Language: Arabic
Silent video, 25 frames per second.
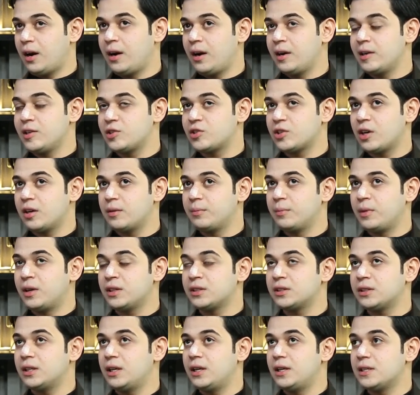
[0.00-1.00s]
انا كان
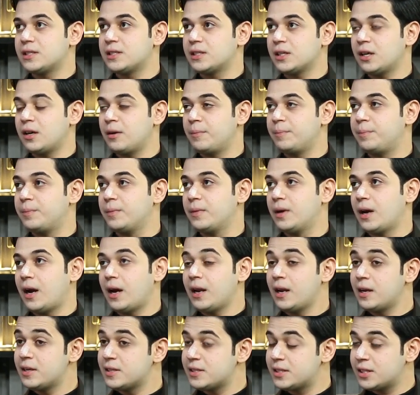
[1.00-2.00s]
مات الحساب
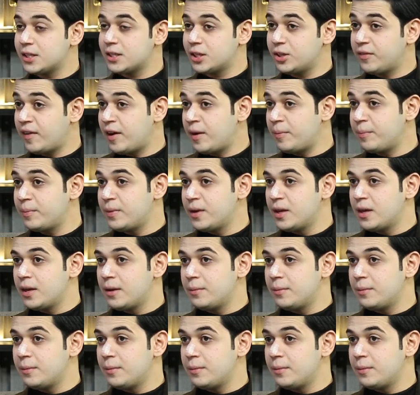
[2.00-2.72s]
على انستغرام